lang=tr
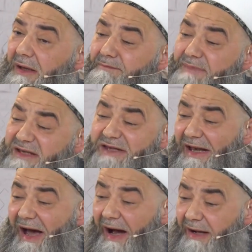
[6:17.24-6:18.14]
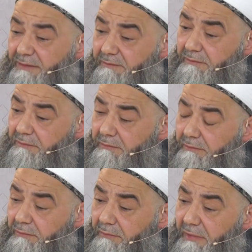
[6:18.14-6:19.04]
Mesela
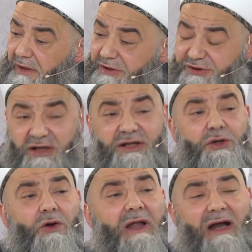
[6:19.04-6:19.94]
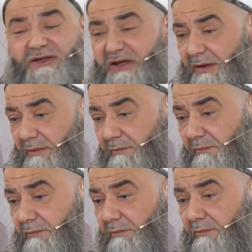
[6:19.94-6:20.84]
şimdi diyorlar ki
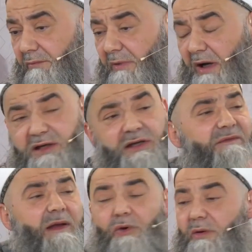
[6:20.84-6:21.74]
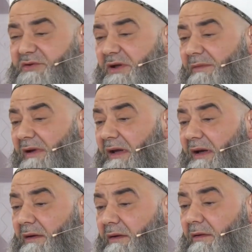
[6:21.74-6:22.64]
Hasan ben böyle bir şey
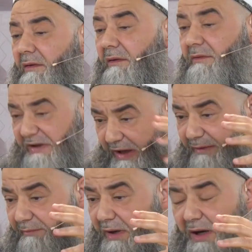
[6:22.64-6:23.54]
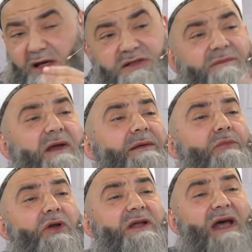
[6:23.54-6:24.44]
demedi. Diyelim. Hasan de
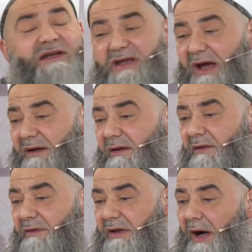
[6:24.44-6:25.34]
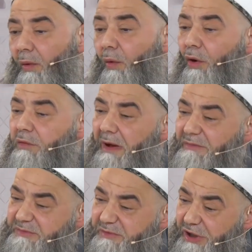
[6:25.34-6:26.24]
böyle derse. Ya
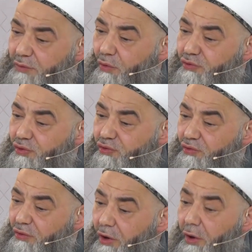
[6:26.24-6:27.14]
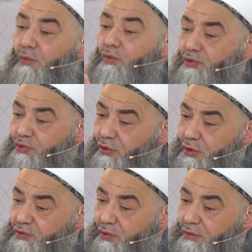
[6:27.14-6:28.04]
olmamış bir şeyi konuşuyorsun.
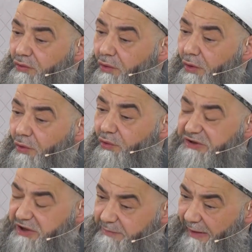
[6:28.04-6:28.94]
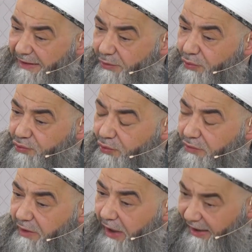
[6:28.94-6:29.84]
Uyduruyorsun. istismar
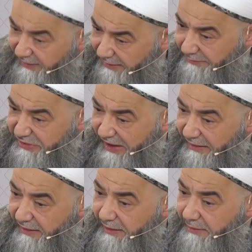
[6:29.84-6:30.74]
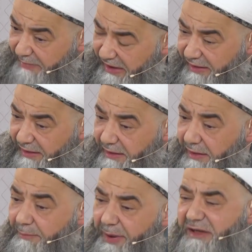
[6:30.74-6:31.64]
ediyorsun. Anladın mı sen? Bir.
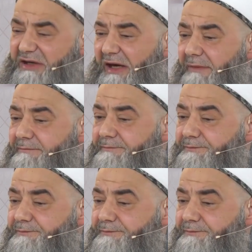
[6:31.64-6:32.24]
Peki.